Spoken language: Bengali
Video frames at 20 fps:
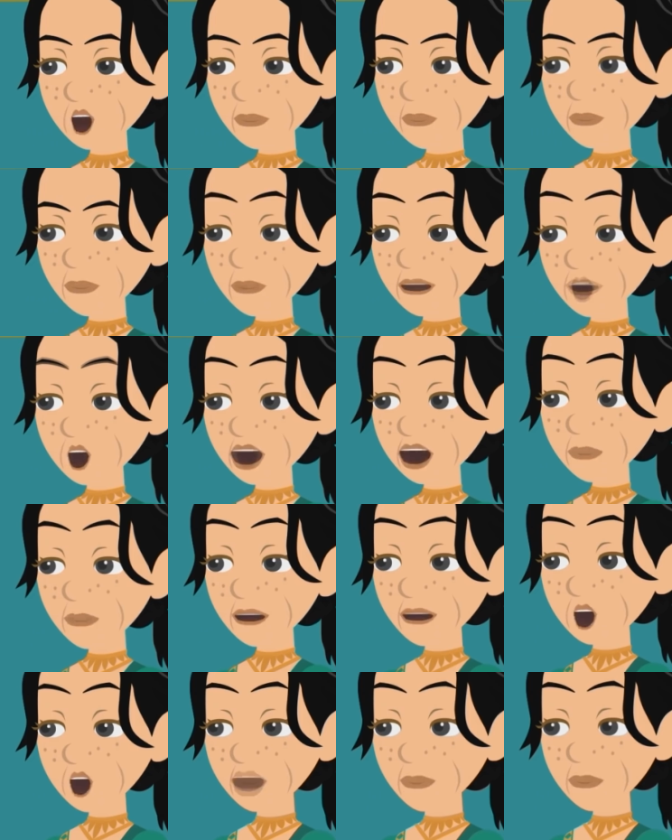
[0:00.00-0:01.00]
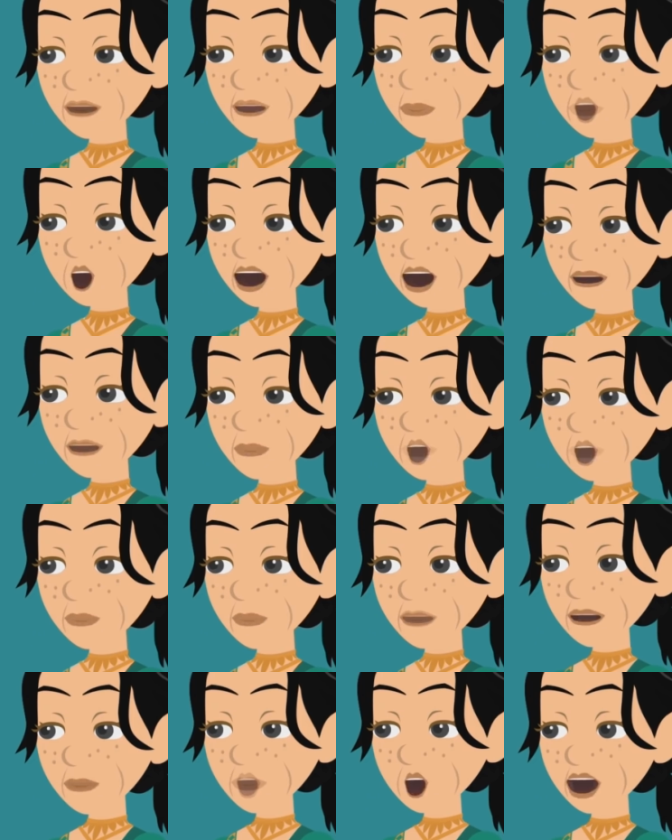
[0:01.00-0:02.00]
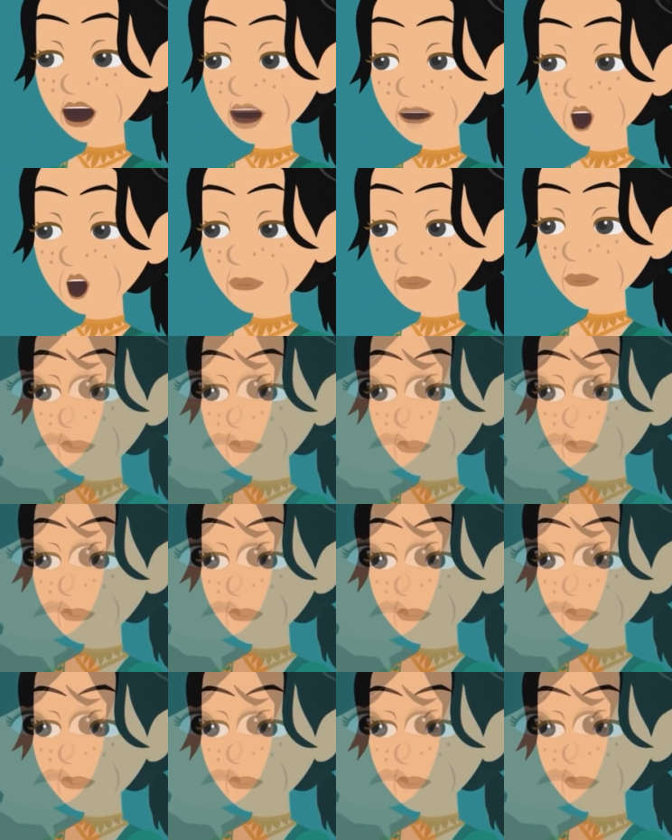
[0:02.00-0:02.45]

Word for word: তার প্রতিবেশী কমলার আওয়াজ শুনে